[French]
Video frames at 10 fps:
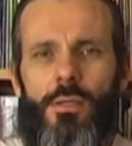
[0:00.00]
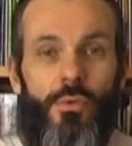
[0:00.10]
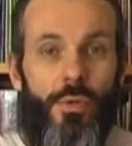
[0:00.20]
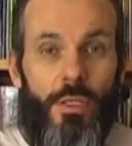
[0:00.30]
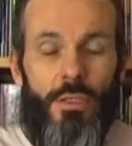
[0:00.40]

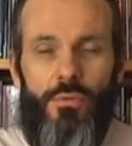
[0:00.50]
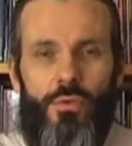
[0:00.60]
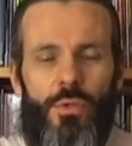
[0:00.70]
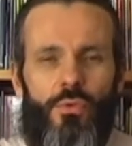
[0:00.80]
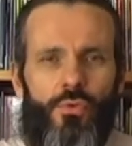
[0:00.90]
donc là, si vous
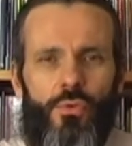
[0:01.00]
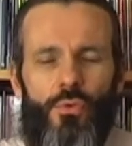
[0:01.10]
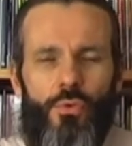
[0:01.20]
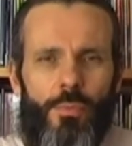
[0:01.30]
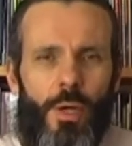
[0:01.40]
tournez autour de
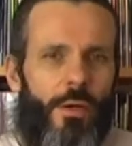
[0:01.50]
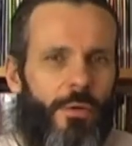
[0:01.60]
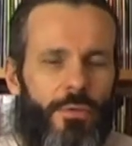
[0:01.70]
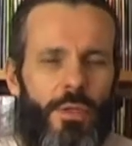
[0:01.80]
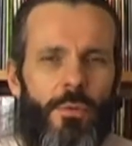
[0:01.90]
Do, bah,
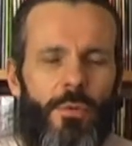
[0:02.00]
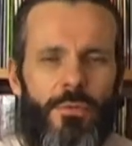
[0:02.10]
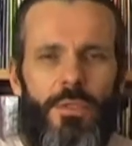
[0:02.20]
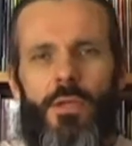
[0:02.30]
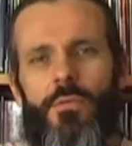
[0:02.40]
évidemment,
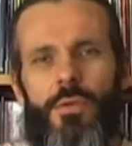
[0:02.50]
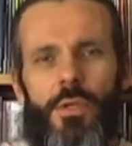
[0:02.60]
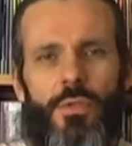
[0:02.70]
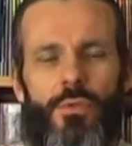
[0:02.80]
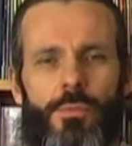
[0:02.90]
vous allez
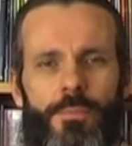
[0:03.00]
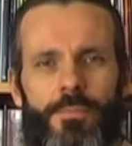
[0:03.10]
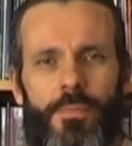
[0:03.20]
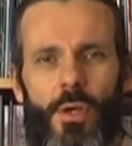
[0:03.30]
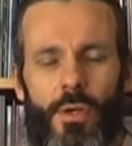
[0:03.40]
finir sur Do.
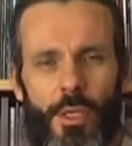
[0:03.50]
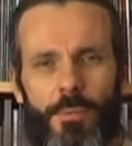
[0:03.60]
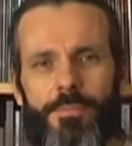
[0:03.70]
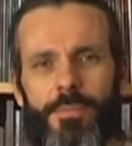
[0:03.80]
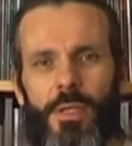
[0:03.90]
Ok
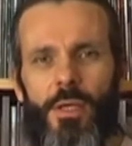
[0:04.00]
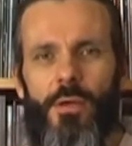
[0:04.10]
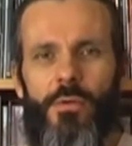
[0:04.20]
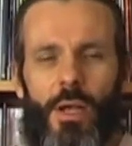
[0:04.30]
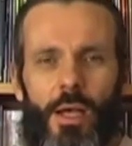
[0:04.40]

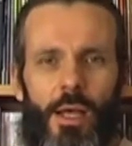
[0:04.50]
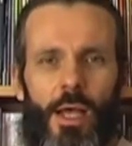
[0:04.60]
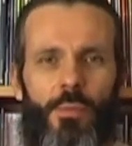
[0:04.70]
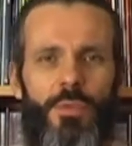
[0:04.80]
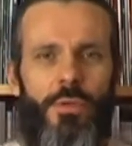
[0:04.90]
Voilà,
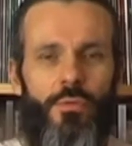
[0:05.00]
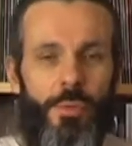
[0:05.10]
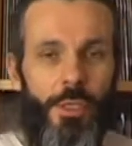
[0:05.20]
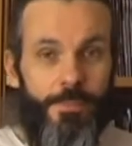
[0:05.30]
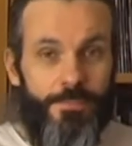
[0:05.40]
amusez-vous
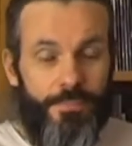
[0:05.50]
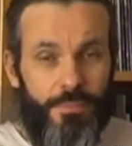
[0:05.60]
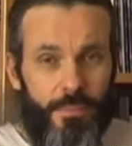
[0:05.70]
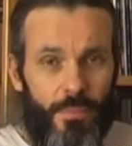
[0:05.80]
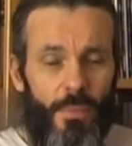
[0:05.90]
bien.
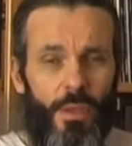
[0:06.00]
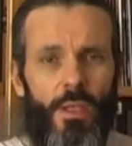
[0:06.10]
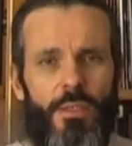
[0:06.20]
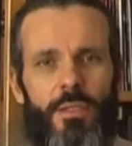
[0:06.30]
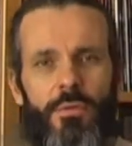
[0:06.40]

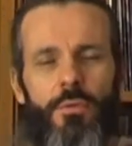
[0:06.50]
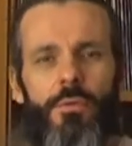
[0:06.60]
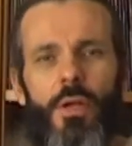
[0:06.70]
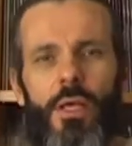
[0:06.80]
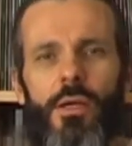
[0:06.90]
Si vous
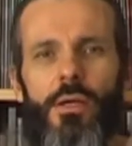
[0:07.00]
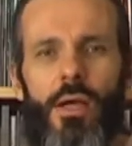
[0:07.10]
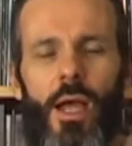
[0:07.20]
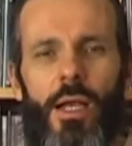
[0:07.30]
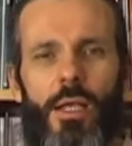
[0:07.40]
voulez
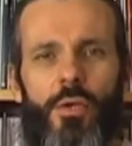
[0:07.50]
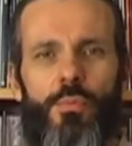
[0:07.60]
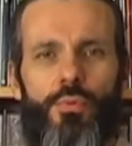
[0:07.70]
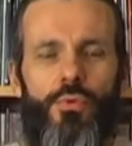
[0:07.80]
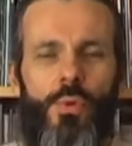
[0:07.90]
aller
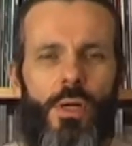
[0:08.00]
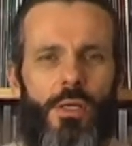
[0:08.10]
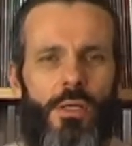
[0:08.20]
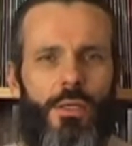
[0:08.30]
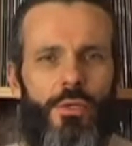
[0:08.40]
plus
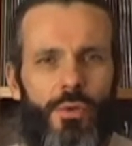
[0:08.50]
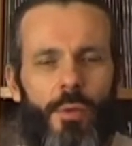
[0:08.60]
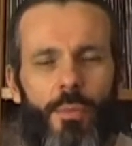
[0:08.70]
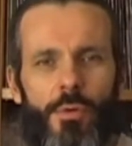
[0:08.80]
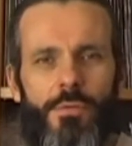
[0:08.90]
loin dans
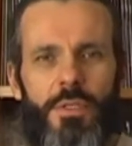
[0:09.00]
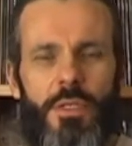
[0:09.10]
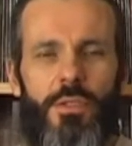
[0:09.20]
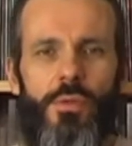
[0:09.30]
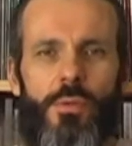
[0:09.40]

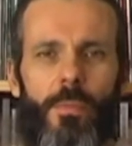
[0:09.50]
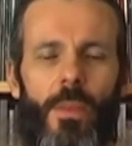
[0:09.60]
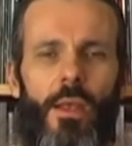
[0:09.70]
l'improvisation,